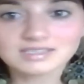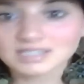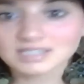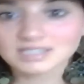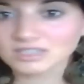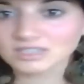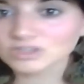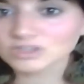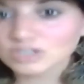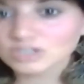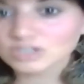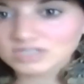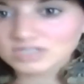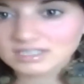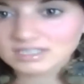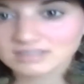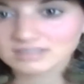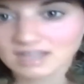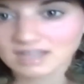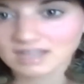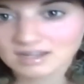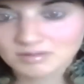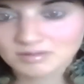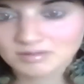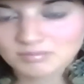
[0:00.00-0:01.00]
sé en dónde
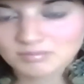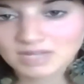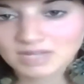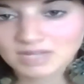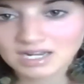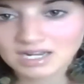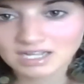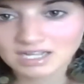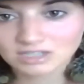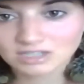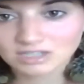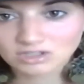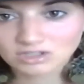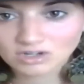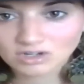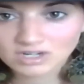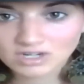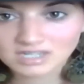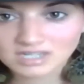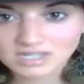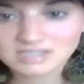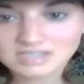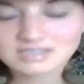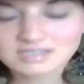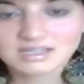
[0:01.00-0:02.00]
están mis
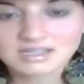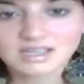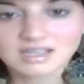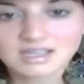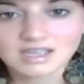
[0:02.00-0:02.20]
lectores